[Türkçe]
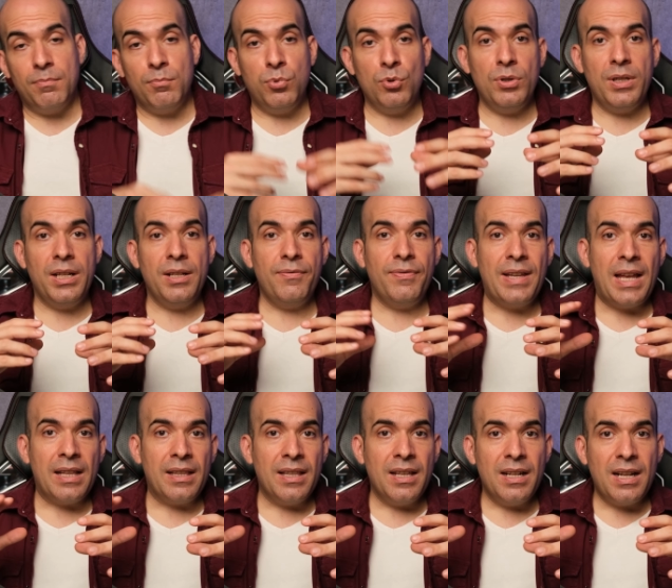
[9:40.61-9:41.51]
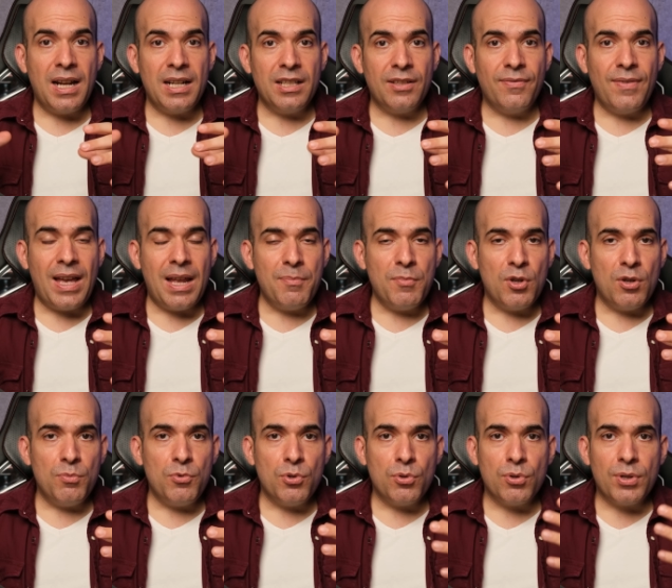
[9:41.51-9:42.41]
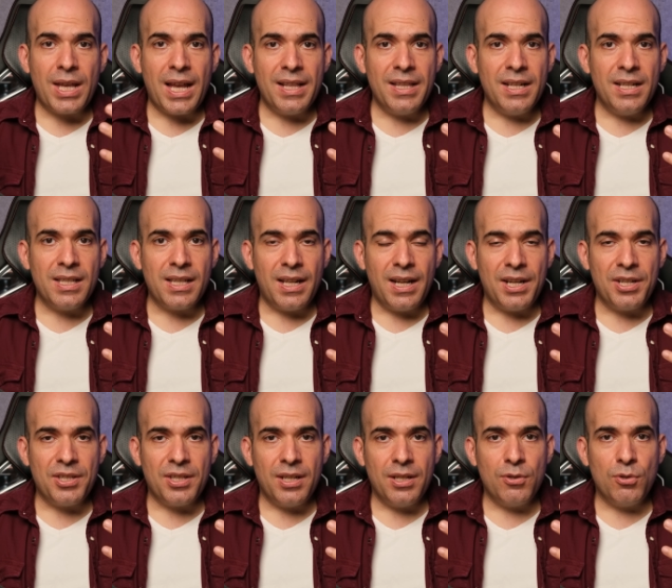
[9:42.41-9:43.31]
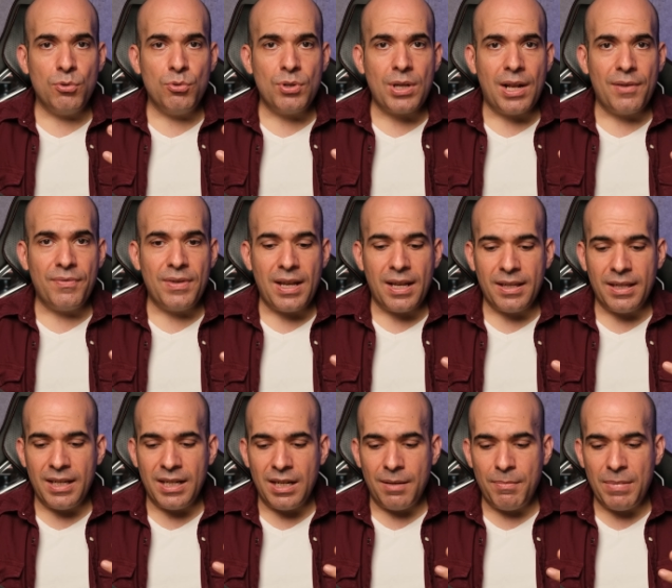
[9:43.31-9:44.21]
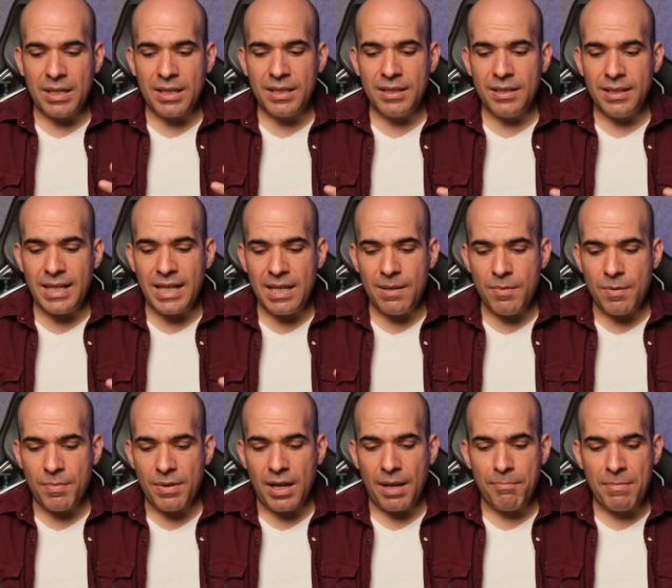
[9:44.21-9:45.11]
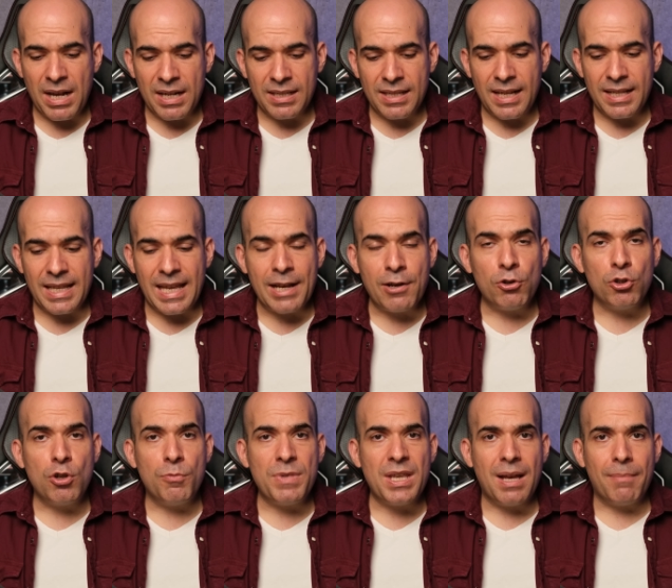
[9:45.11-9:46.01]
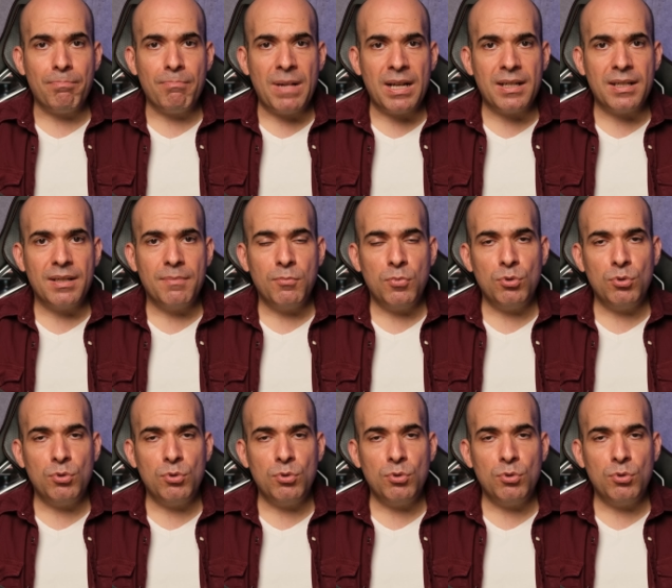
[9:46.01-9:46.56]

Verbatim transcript: Bunların fiyatlarını artık vermiyorum çünkü kendiniz araştırın güncel fiyatlarına bakın. Dediğim gibi maksat ekonomi yapmak.